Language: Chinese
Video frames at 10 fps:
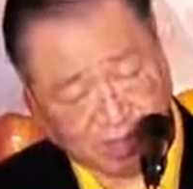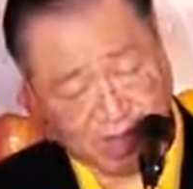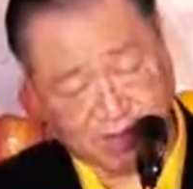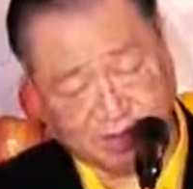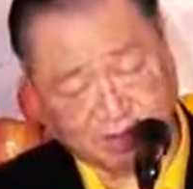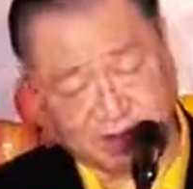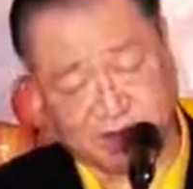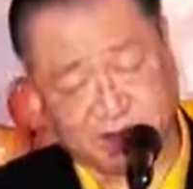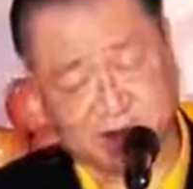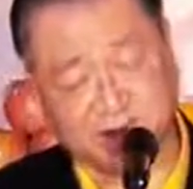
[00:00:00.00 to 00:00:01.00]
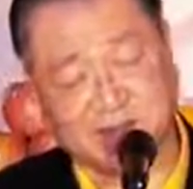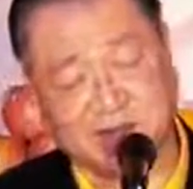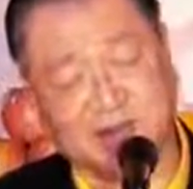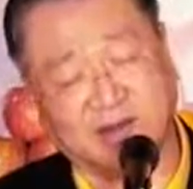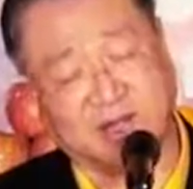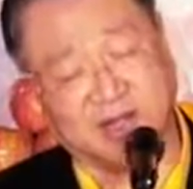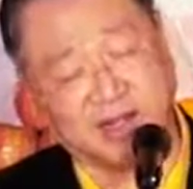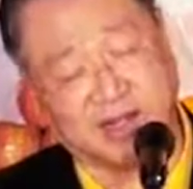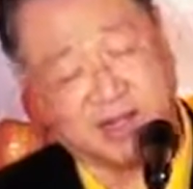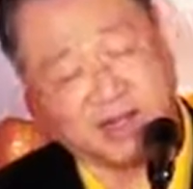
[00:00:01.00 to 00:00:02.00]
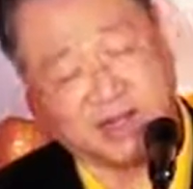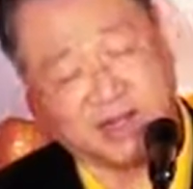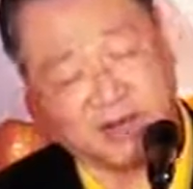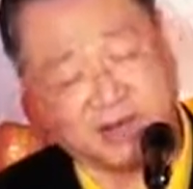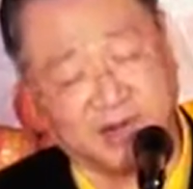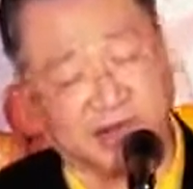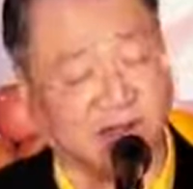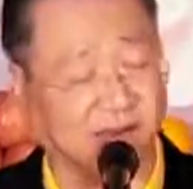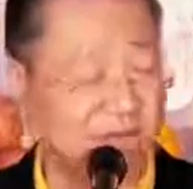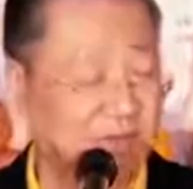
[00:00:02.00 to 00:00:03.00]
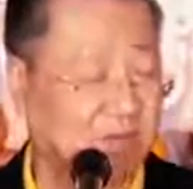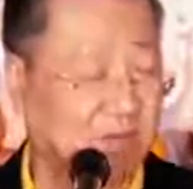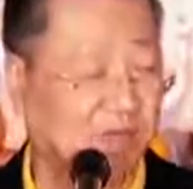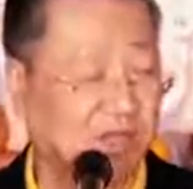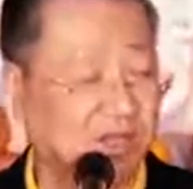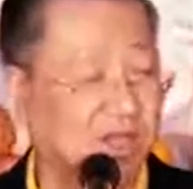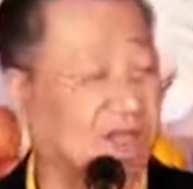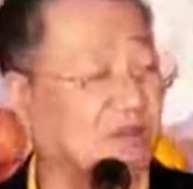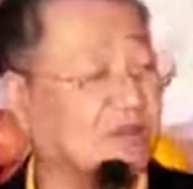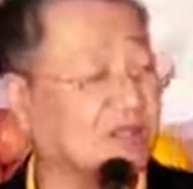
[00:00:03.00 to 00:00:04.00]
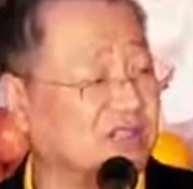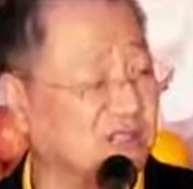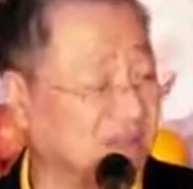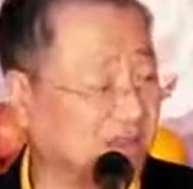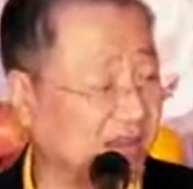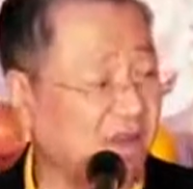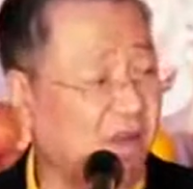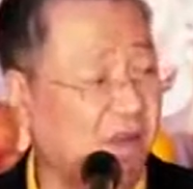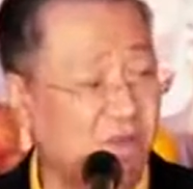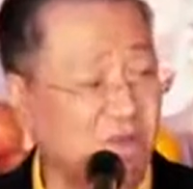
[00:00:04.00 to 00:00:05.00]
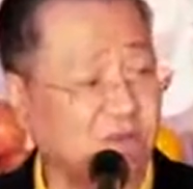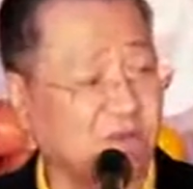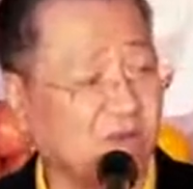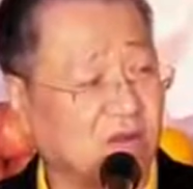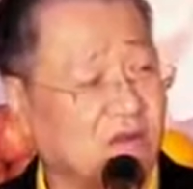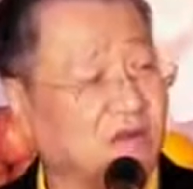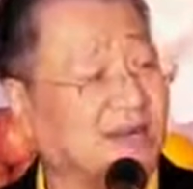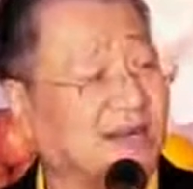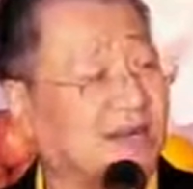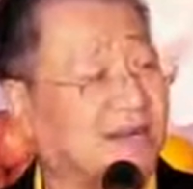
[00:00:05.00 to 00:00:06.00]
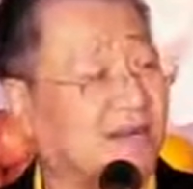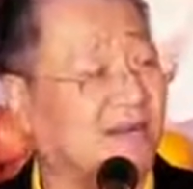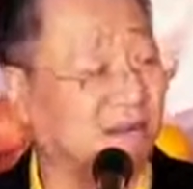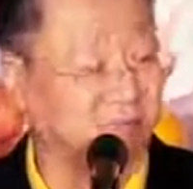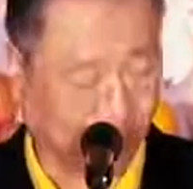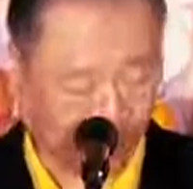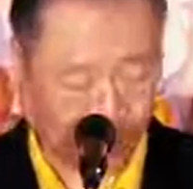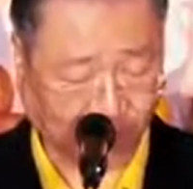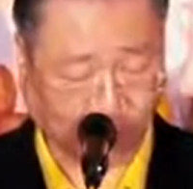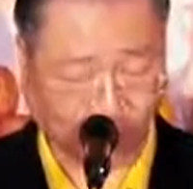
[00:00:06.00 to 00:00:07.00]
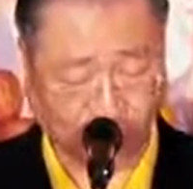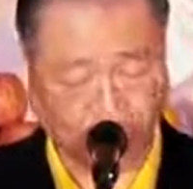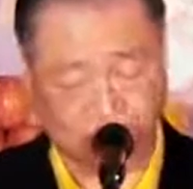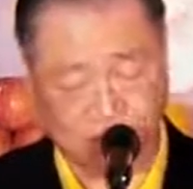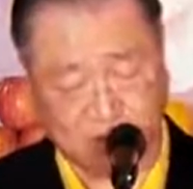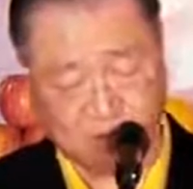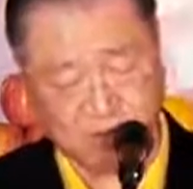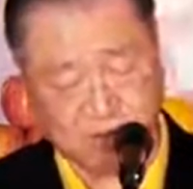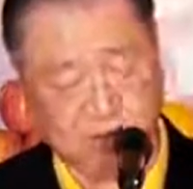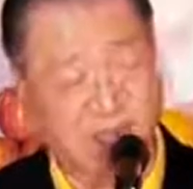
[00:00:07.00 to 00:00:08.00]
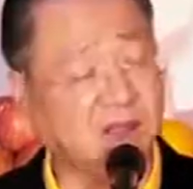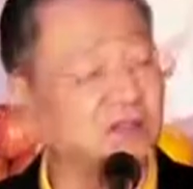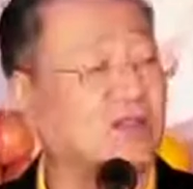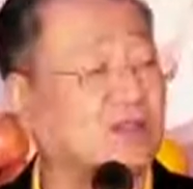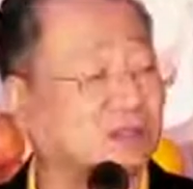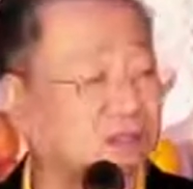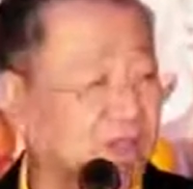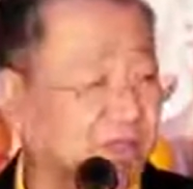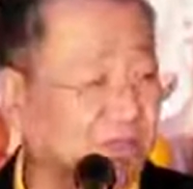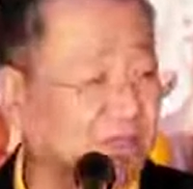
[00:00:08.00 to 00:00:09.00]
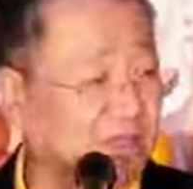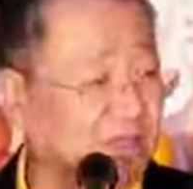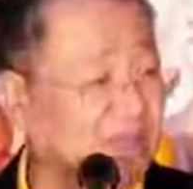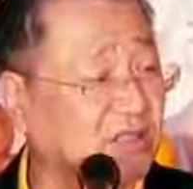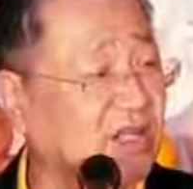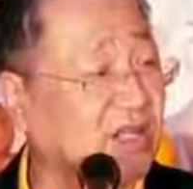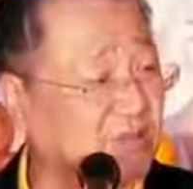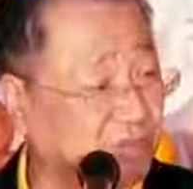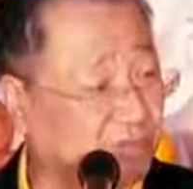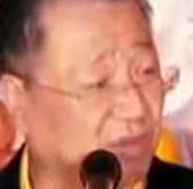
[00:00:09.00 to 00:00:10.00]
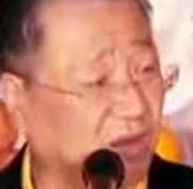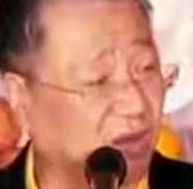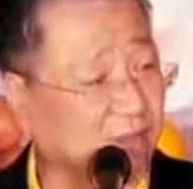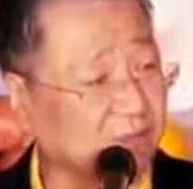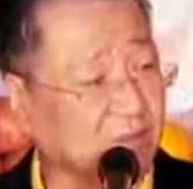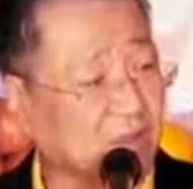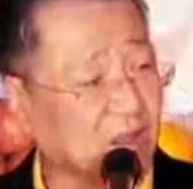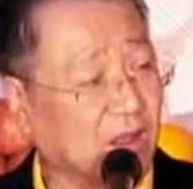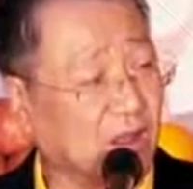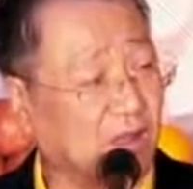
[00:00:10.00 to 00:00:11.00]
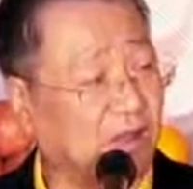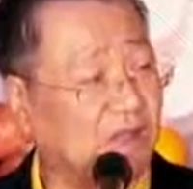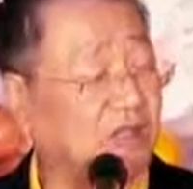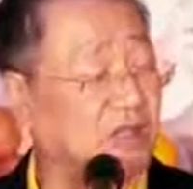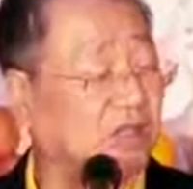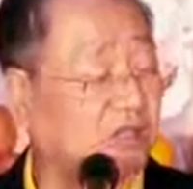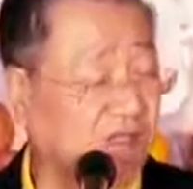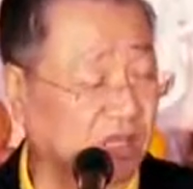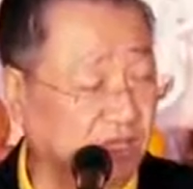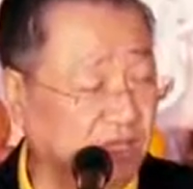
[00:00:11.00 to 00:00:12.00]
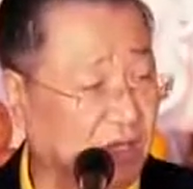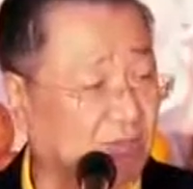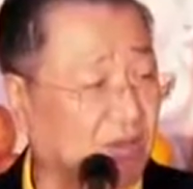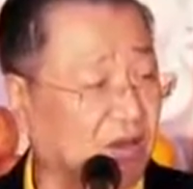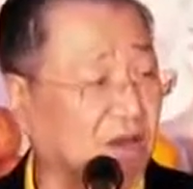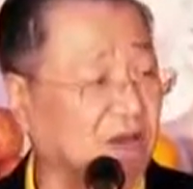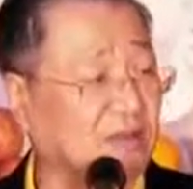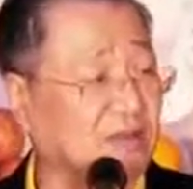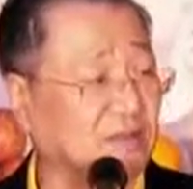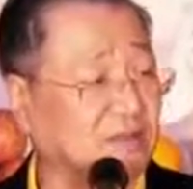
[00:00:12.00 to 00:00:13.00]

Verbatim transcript: 对，前妻大概要念一百二十章，母亲念六十三章。好的。好吧。好的。嗯。好的。他要当心啊，他的肾脏很不好，而且他的肾脏不好。